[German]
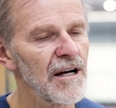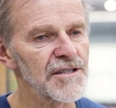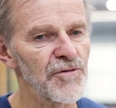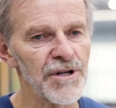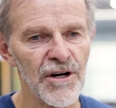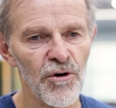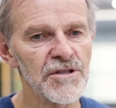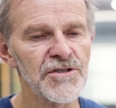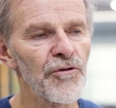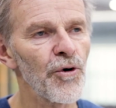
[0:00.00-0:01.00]
Es wurde ein
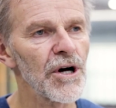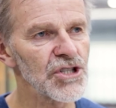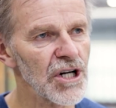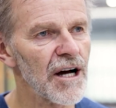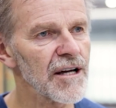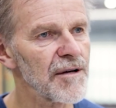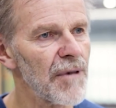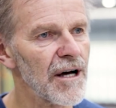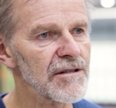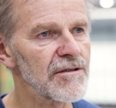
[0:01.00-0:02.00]
Kostenvoranschlag
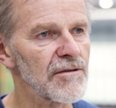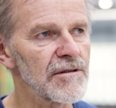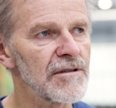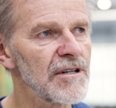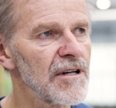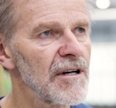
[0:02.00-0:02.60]
gemacht und